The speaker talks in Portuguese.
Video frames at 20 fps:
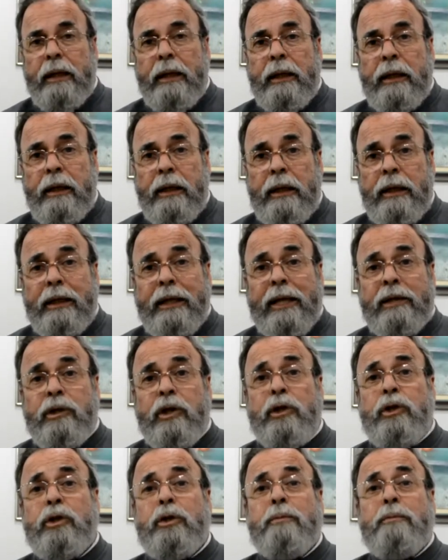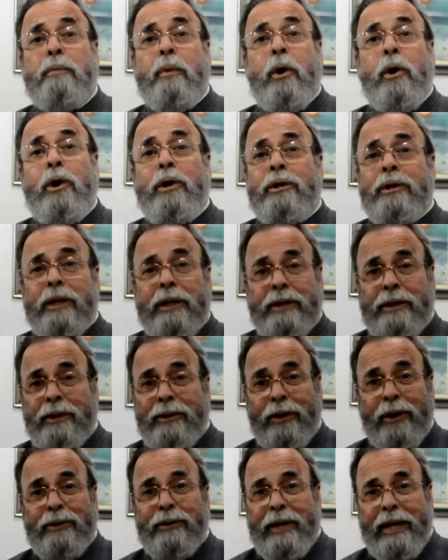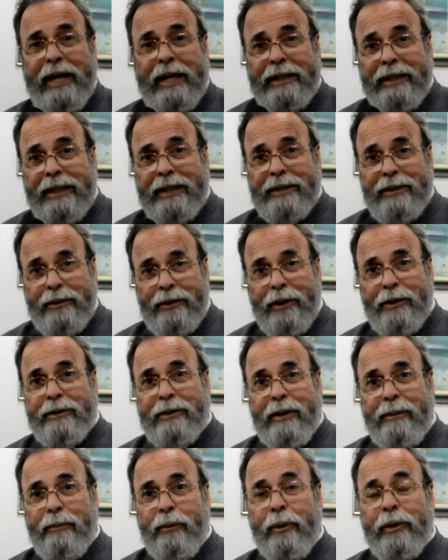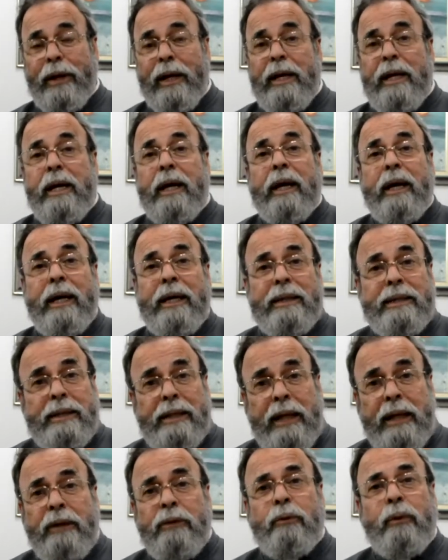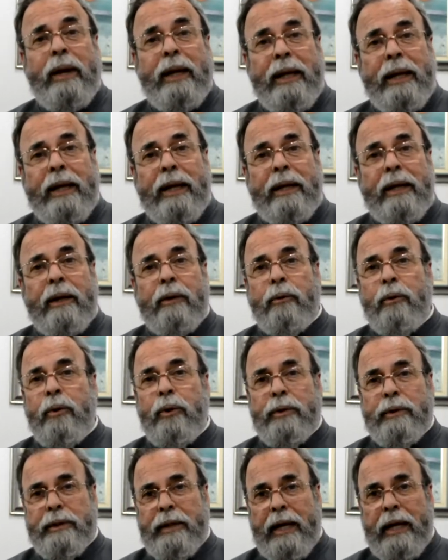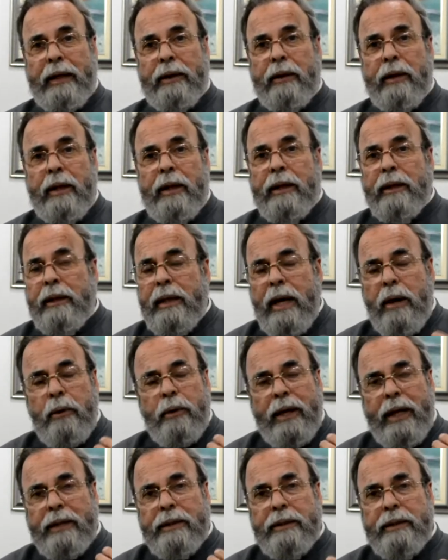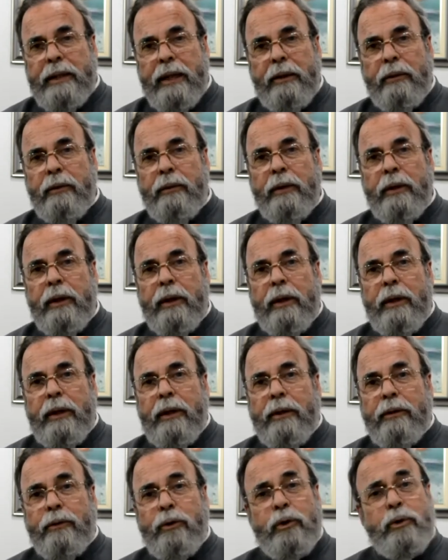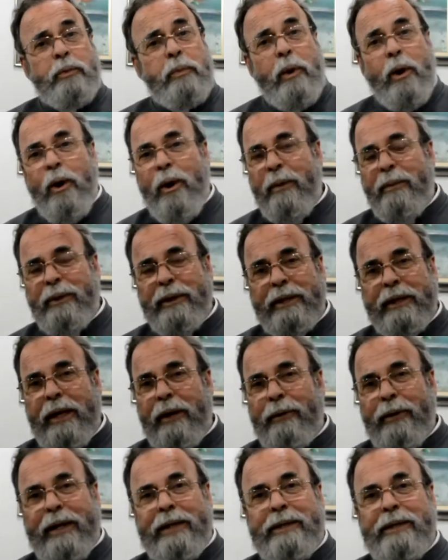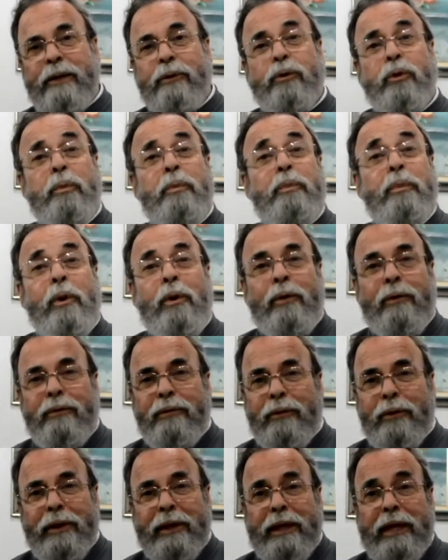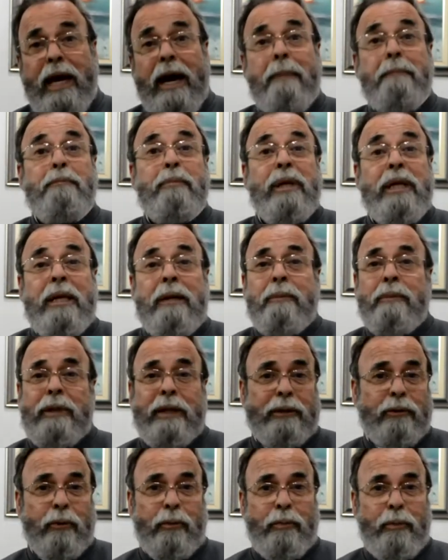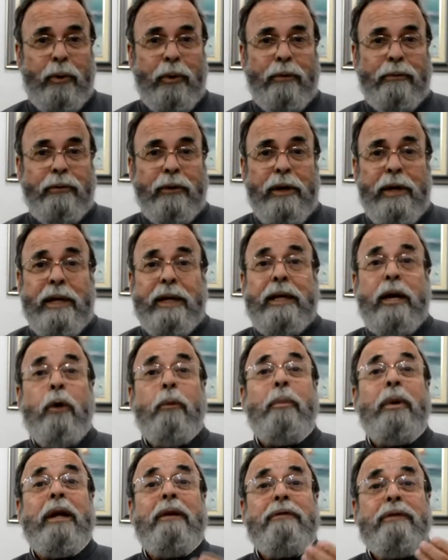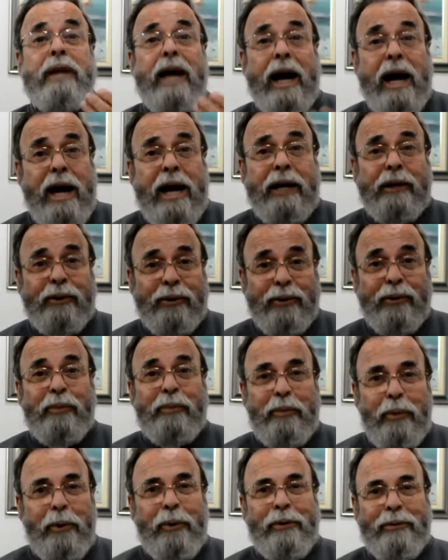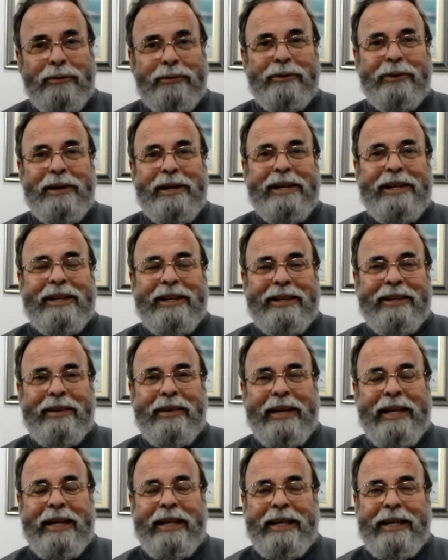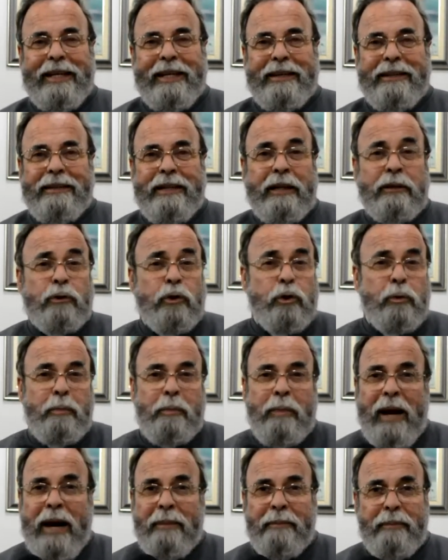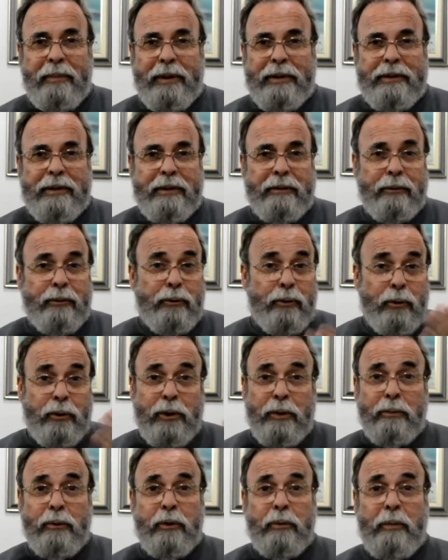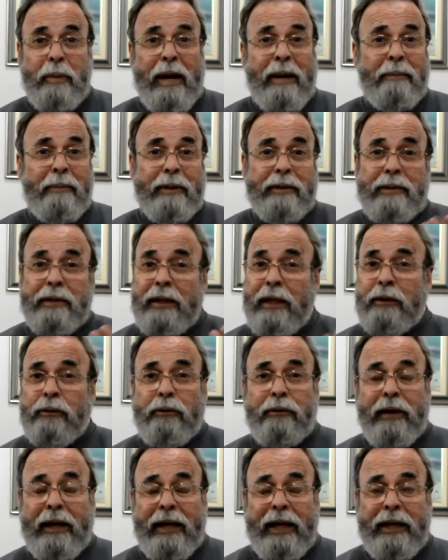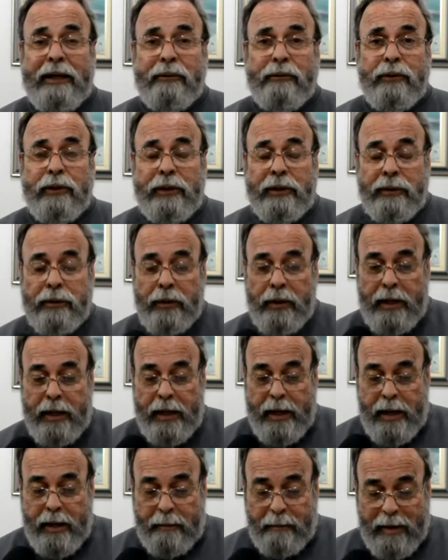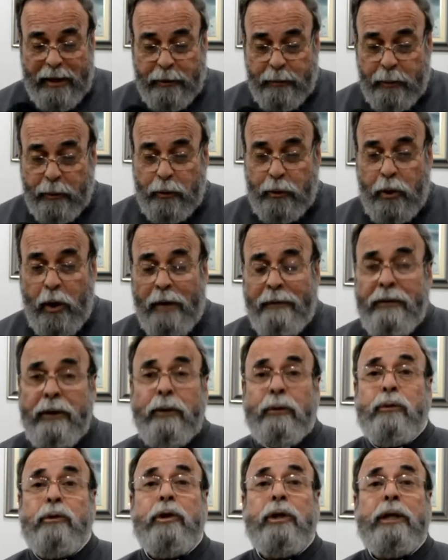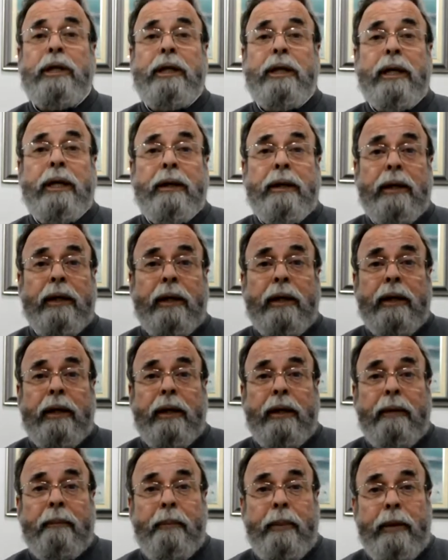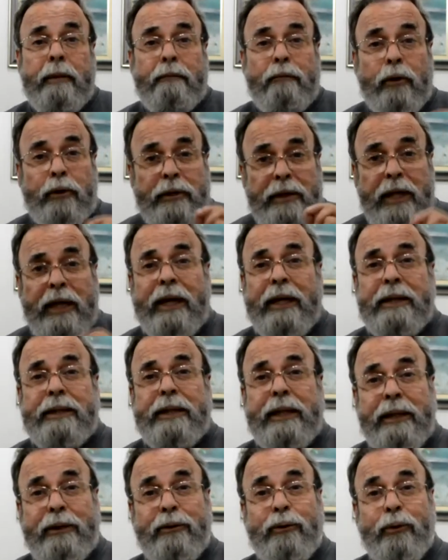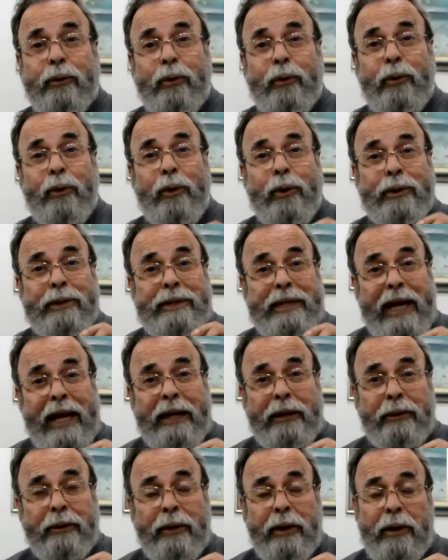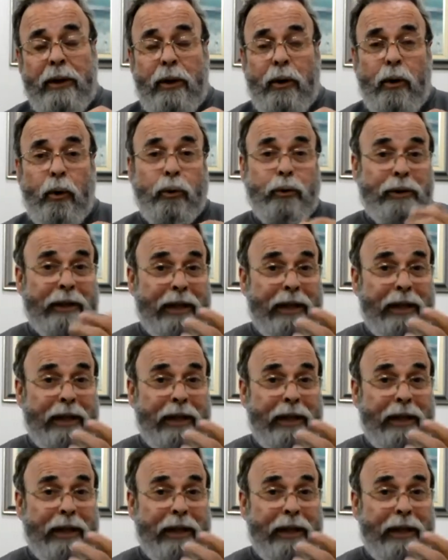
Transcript: e, e, que a gente mostre esse nosso carinho, esse nosso amor, rezando a ela o rosário, que é a oração dos pobres, que é a oração do povo, que é a Bíblia do povo, que é o breviário do povo, não é? tantos papas, os últimos papas, tanto falaram disso. Mas para o jovem eu diria: você rezando o rosário, o